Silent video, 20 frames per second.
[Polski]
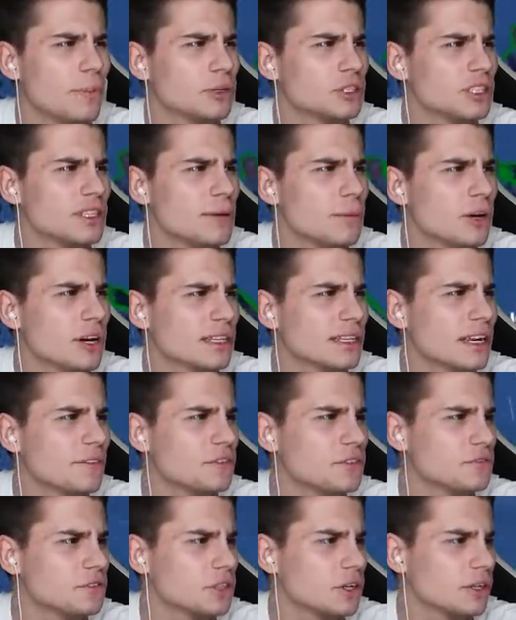A może nie mogę
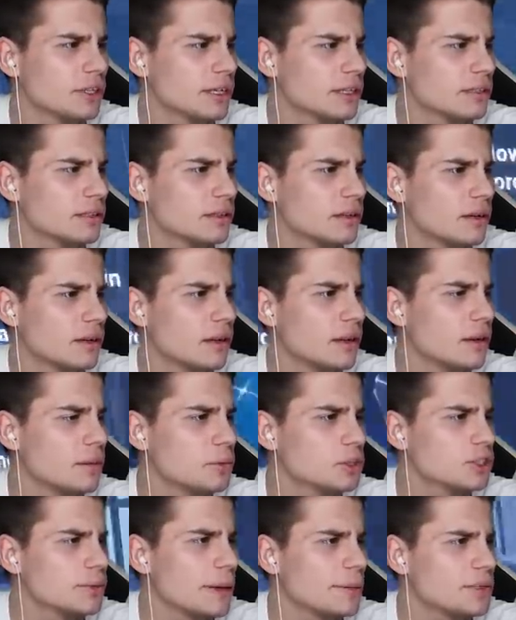trafić w środek?
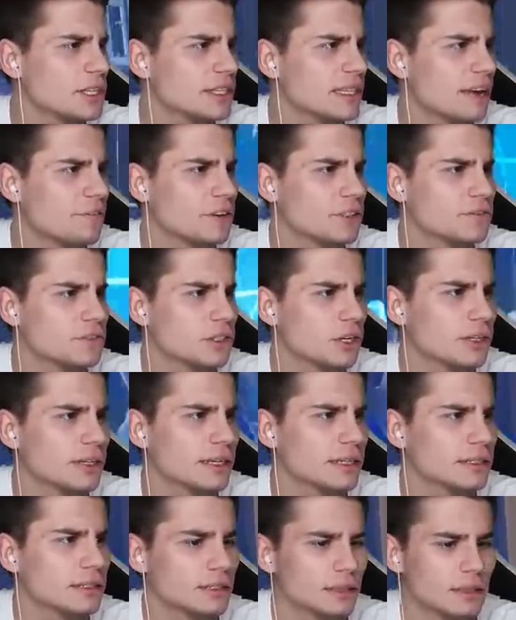Może mam nie trafiać w środek?